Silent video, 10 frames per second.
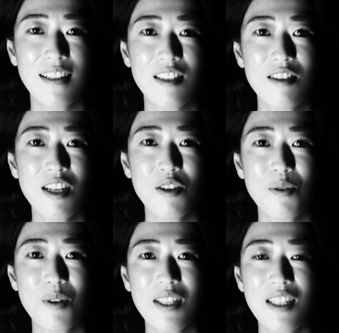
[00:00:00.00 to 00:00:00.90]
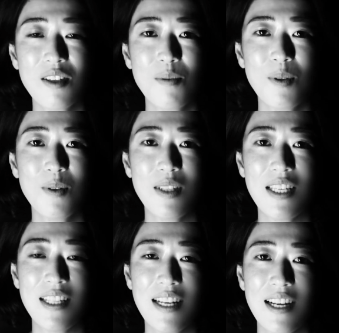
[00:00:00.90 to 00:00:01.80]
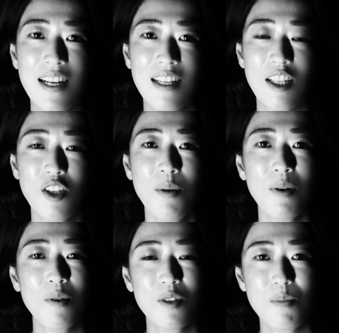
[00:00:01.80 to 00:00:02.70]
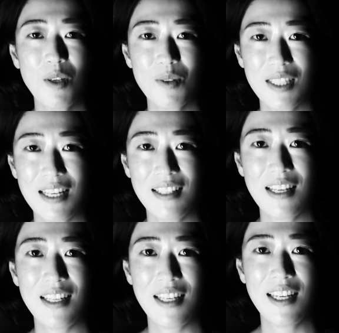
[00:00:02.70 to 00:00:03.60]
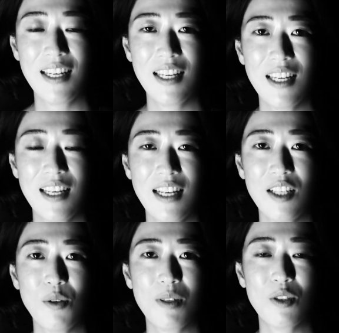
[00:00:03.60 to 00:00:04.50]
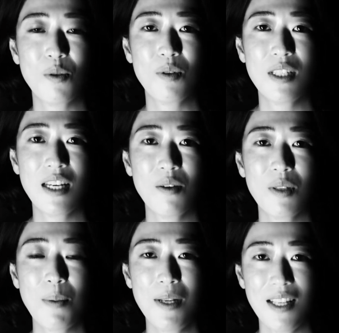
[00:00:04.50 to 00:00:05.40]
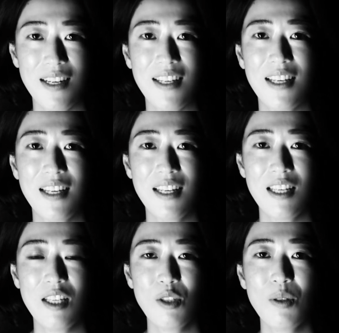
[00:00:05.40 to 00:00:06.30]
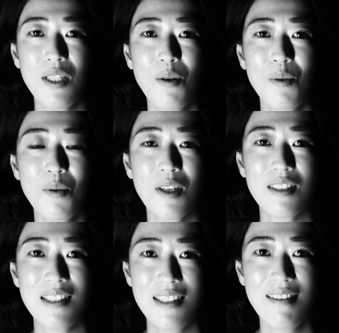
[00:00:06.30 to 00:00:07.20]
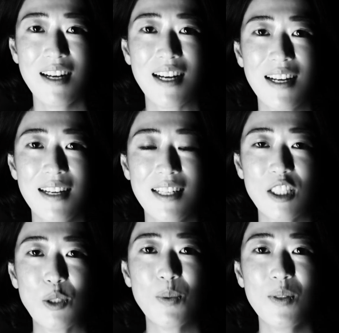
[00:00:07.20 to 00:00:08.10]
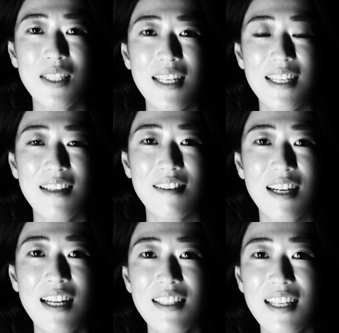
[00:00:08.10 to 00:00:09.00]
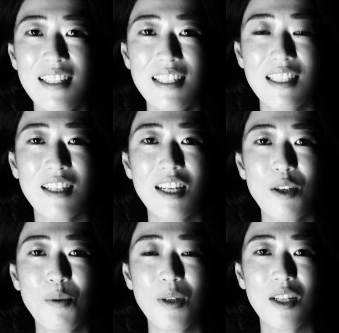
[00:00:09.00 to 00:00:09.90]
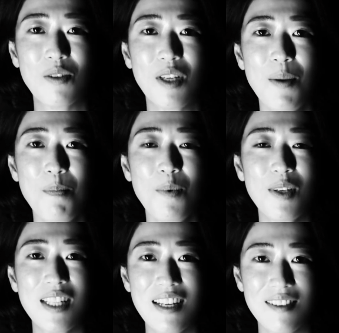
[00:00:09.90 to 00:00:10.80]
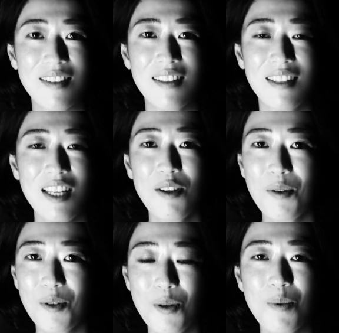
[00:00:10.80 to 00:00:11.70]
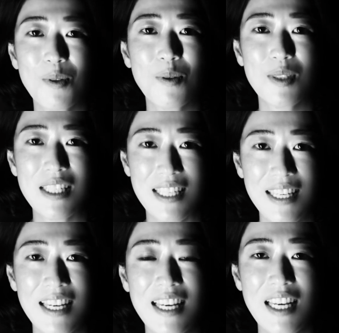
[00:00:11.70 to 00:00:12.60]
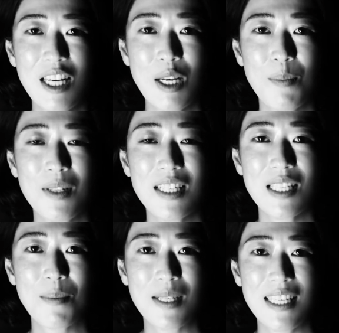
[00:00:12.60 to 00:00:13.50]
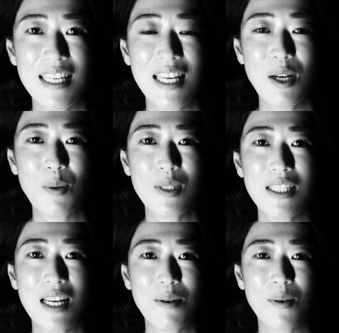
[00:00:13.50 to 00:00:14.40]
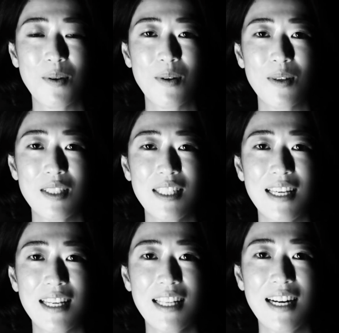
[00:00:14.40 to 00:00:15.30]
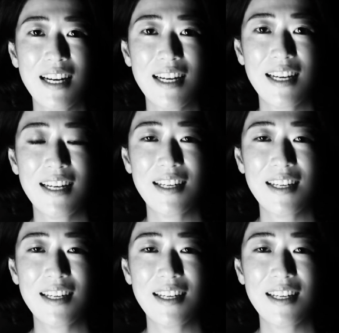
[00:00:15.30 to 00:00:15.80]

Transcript: ナチュラルオーガニックビューティーな、例えばコスメを使ったり、あとは食材を食べたり、そういったことが実は自分にできる簡単な社会貢献の一歩になるっていうことも同時に皆様にお伝えをしていけたら